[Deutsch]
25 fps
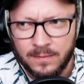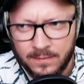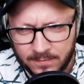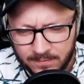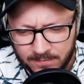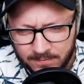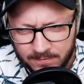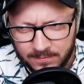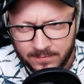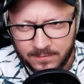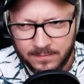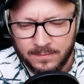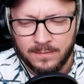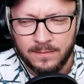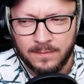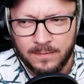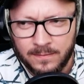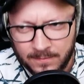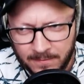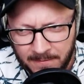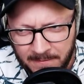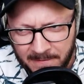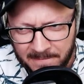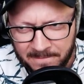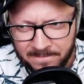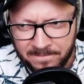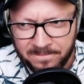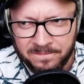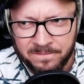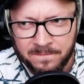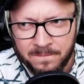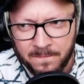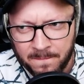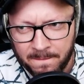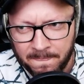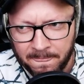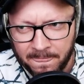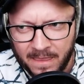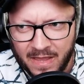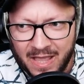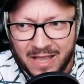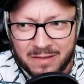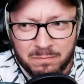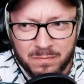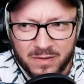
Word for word: Zepter, der den Grinch hält Er hat